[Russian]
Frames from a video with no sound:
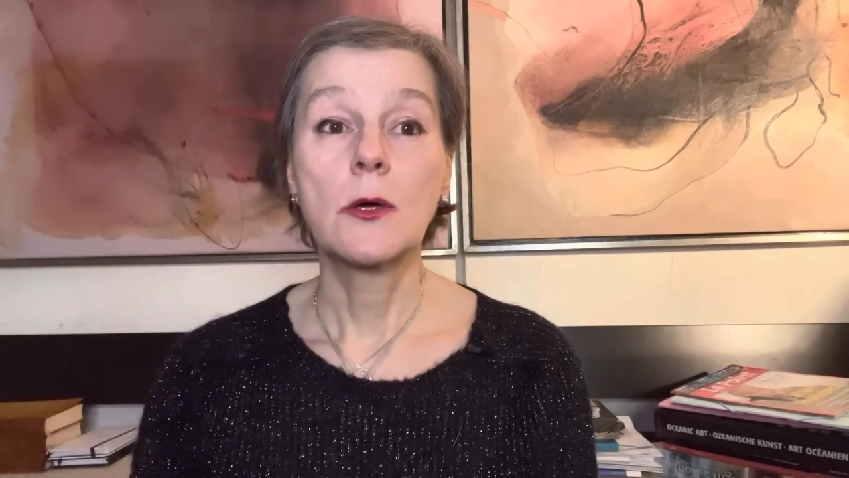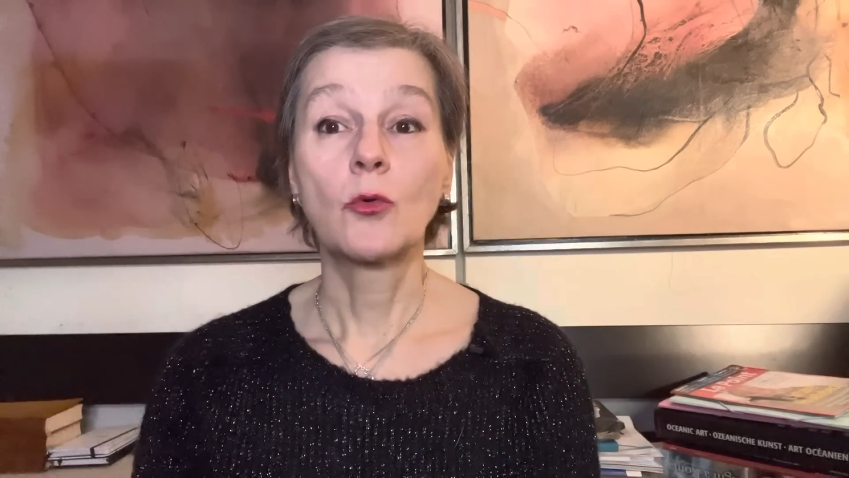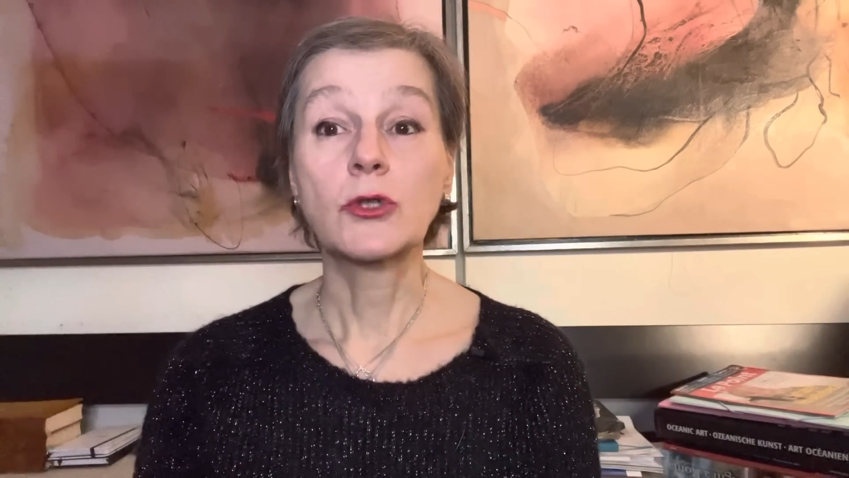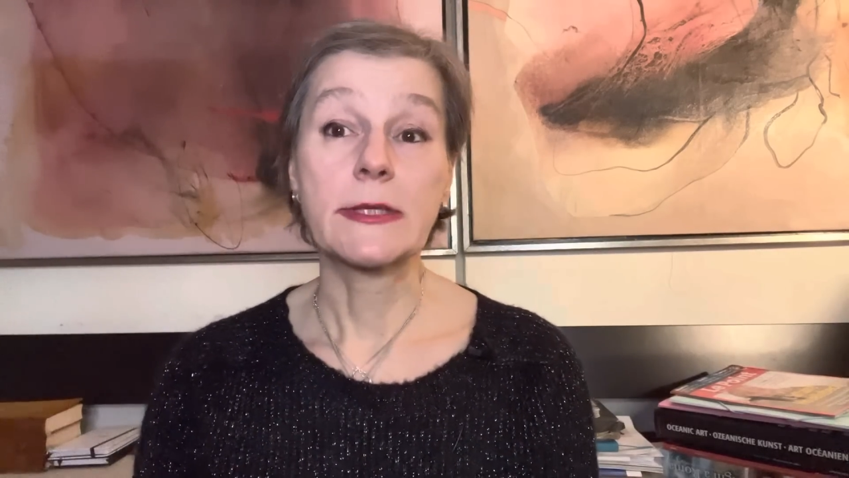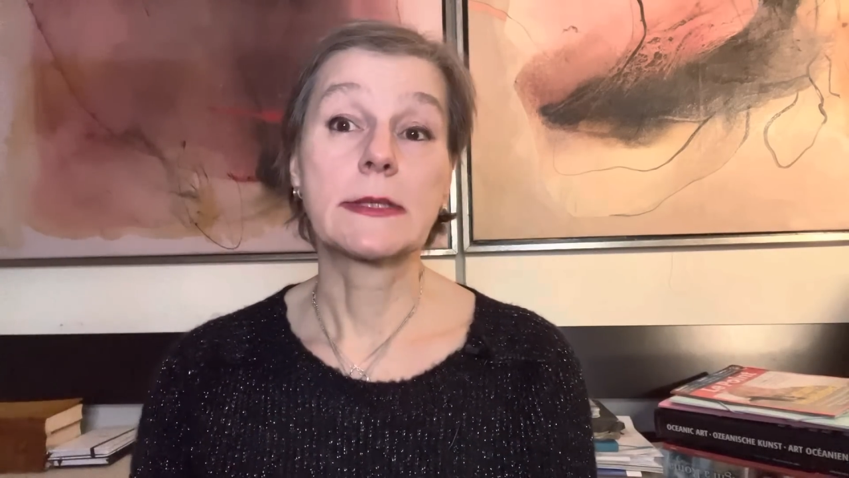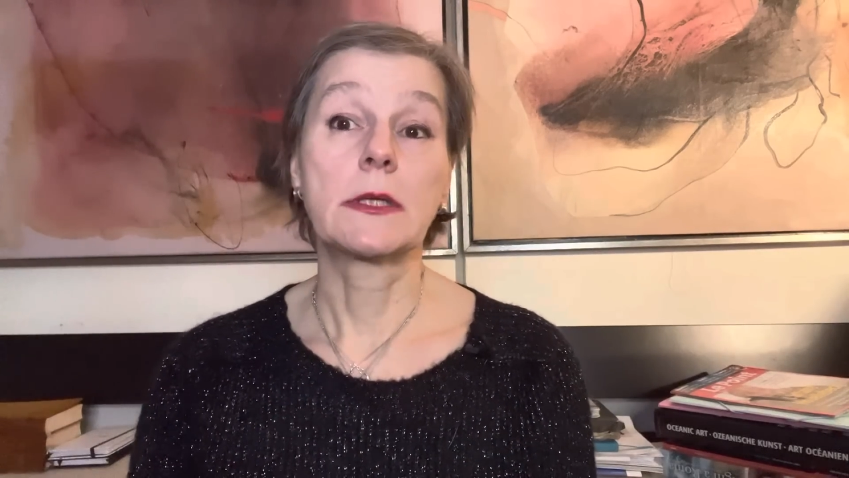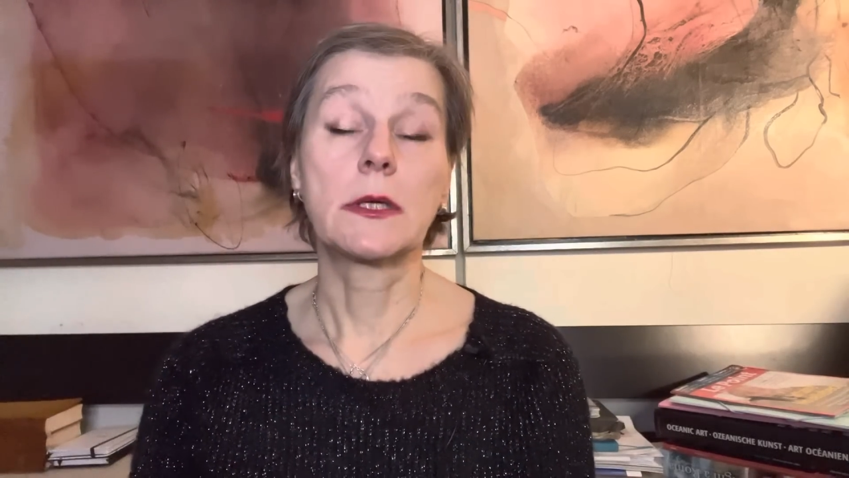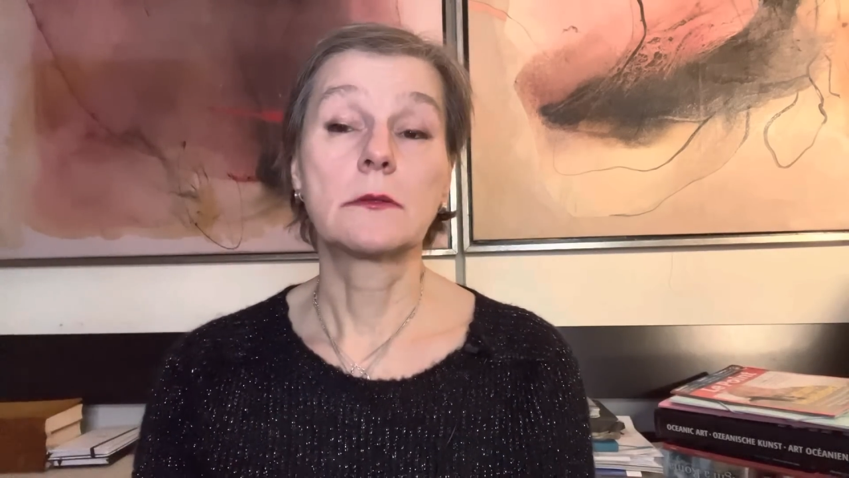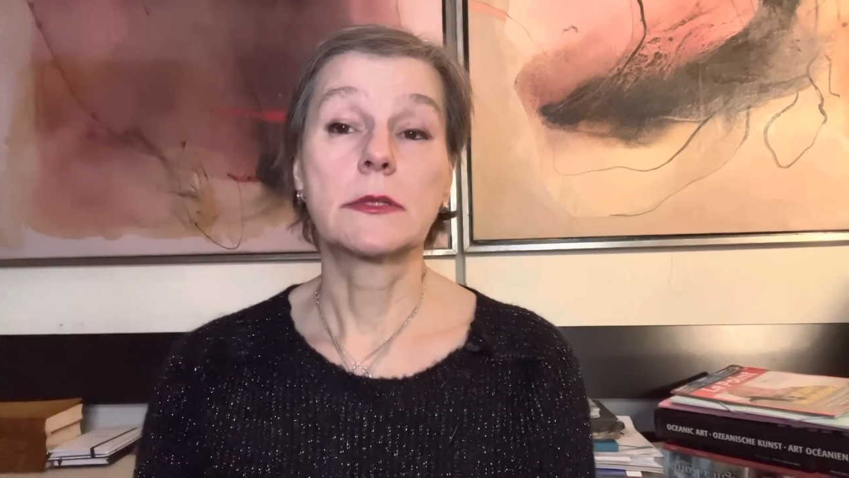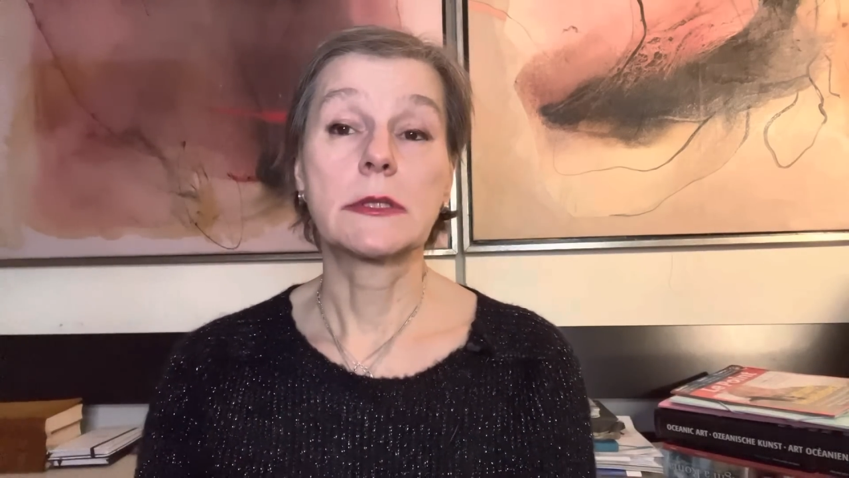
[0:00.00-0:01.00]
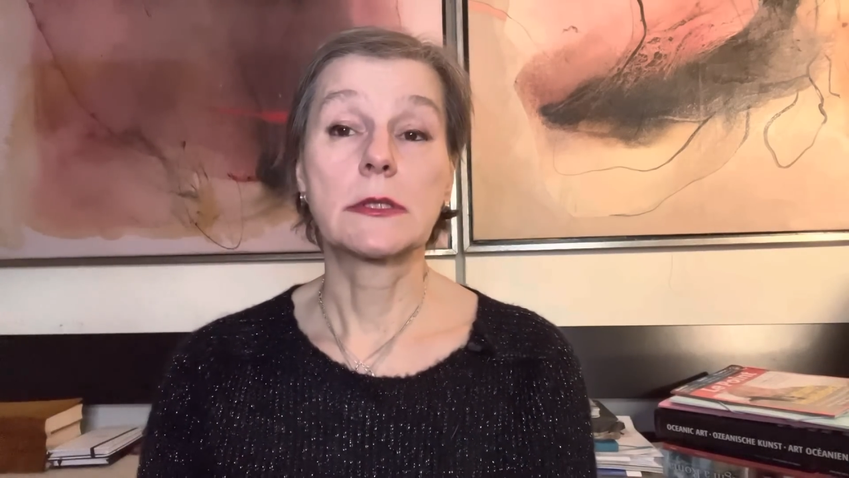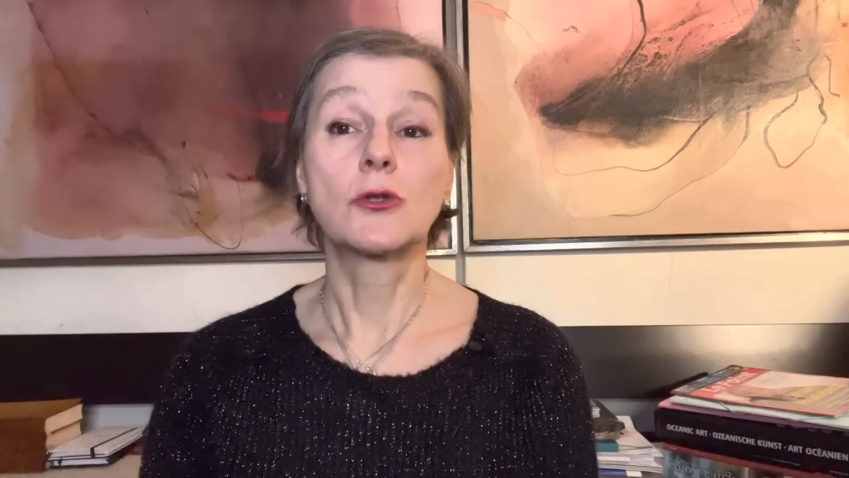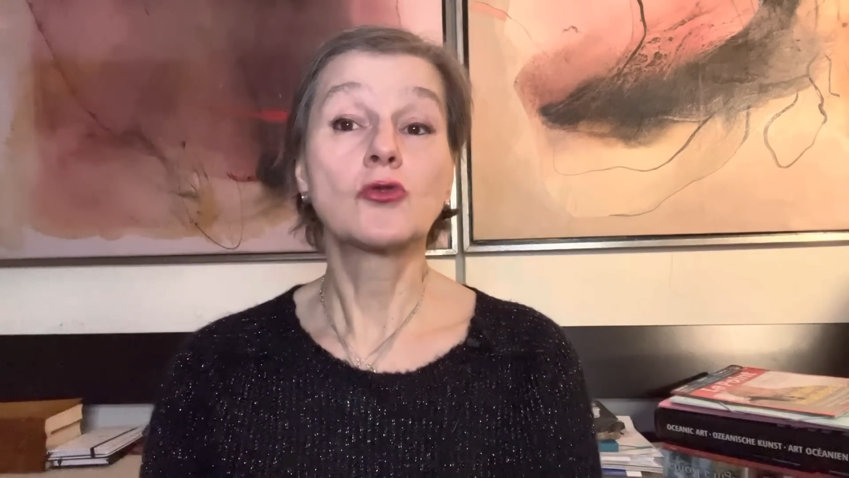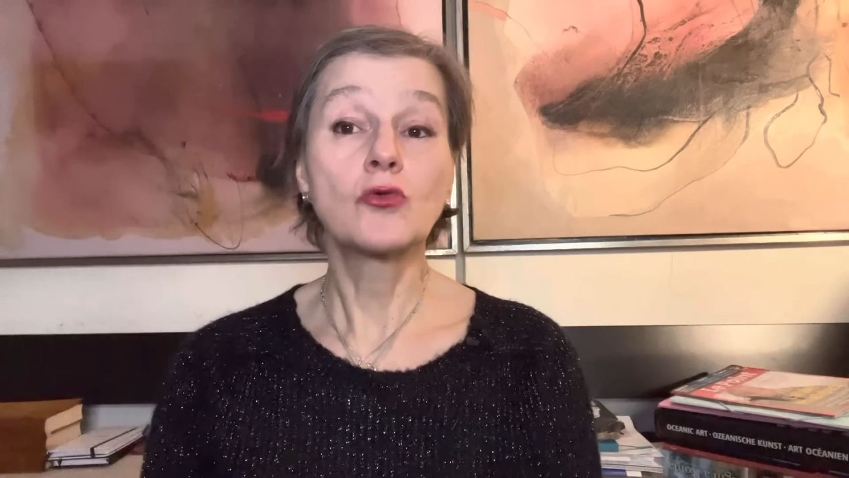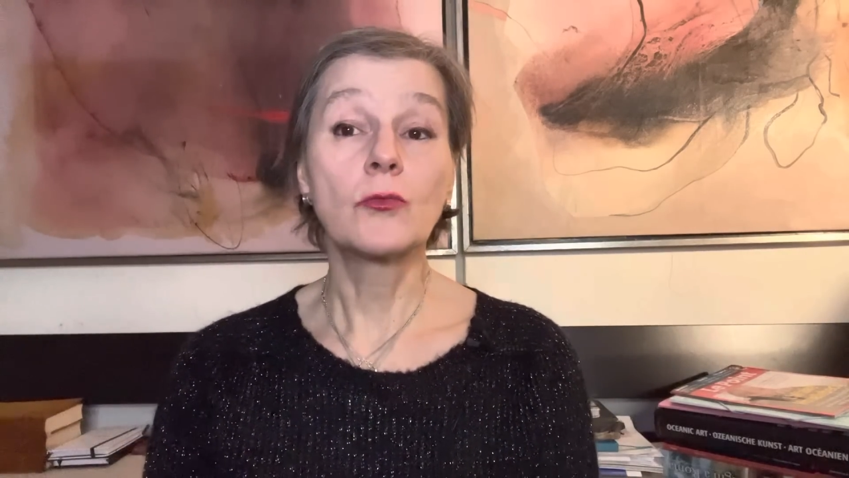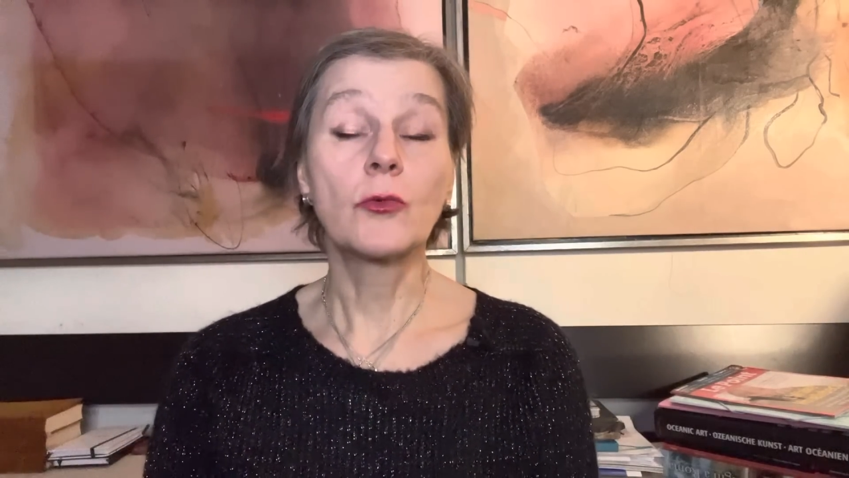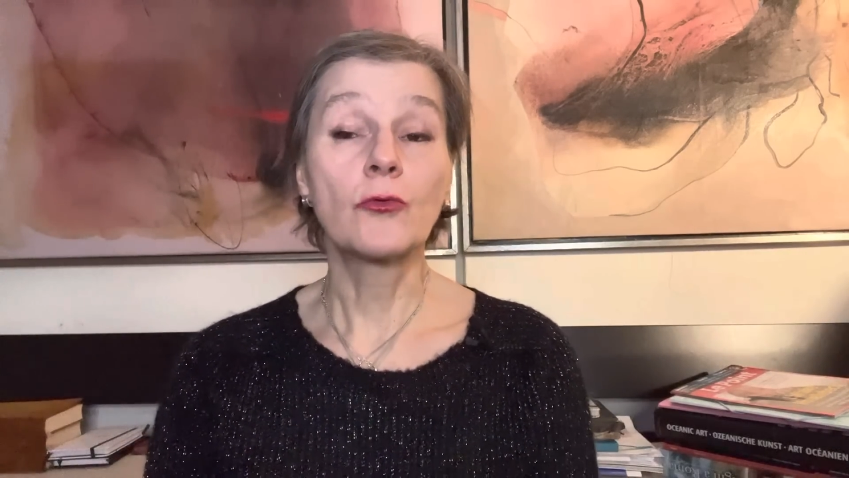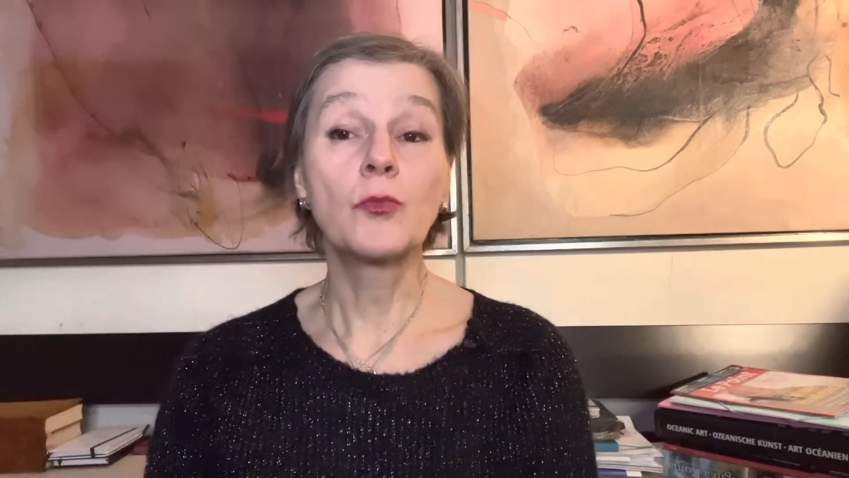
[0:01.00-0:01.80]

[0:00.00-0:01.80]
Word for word: уже складывается сумма в